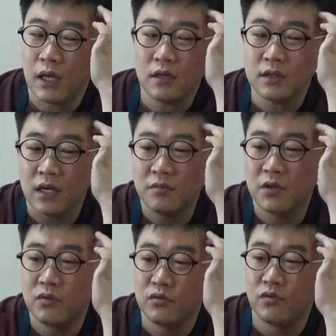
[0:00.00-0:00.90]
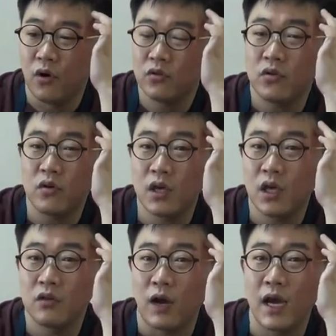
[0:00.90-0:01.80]
다른 다리미들도
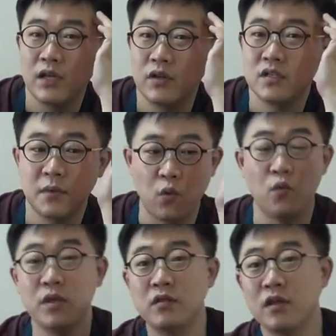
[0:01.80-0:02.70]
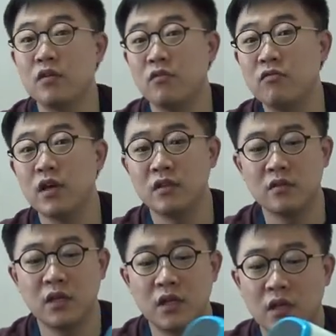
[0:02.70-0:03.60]
어떻게 놔야 될지 막 고민되는 경우가
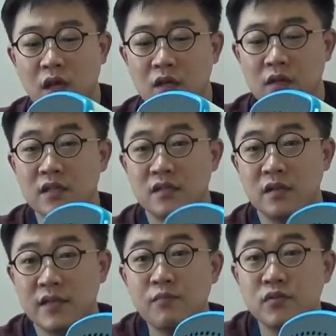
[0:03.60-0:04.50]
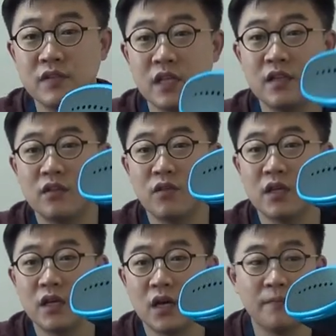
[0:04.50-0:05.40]
있는데 얘는 딱 셀프 스탠딩이
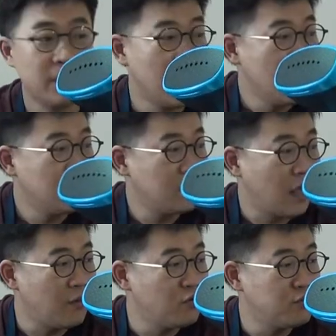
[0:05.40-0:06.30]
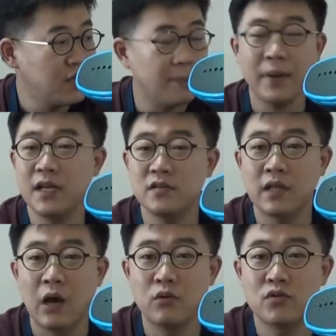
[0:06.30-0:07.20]
되니까 근데 대부분
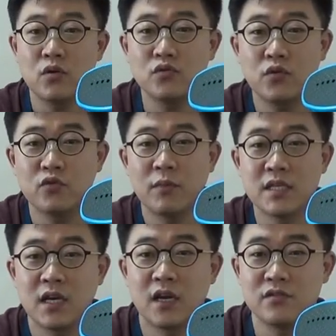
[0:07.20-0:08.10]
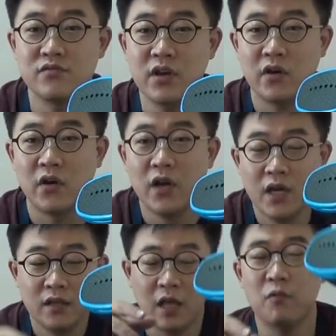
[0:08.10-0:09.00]
테팔에서 나오는 청소기도 마찬가지고요
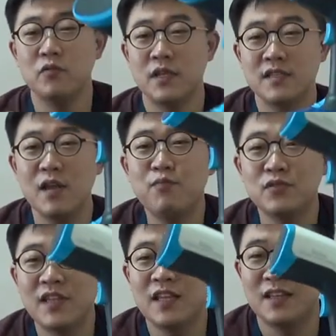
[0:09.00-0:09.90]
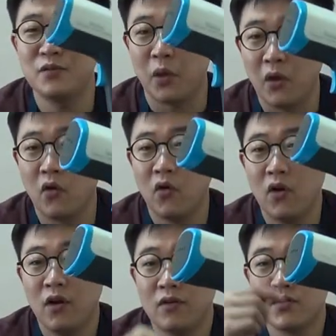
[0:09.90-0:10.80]
대부분 다 셀프 스탠딩이 돼요
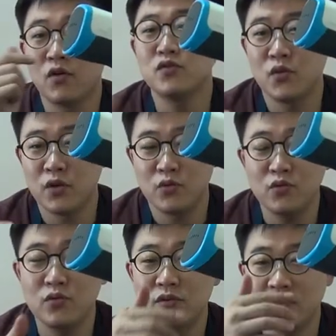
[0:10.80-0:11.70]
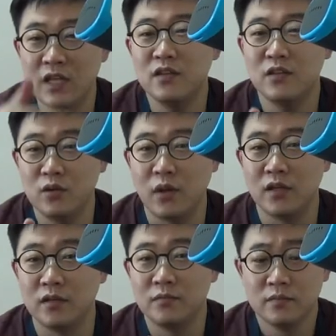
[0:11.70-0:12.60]
청소기도 스탠딩이
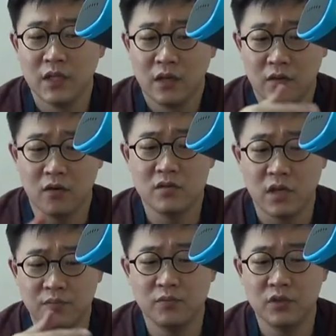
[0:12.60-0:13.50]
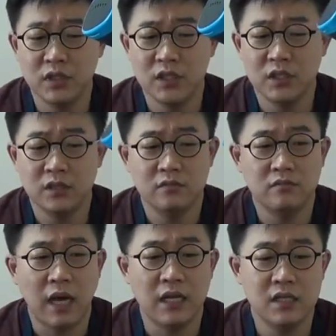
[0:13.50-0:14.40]
되는 그런
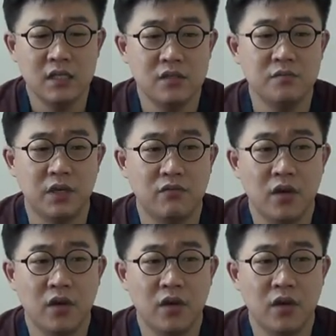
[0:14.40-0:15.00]
제품들이 많이 좀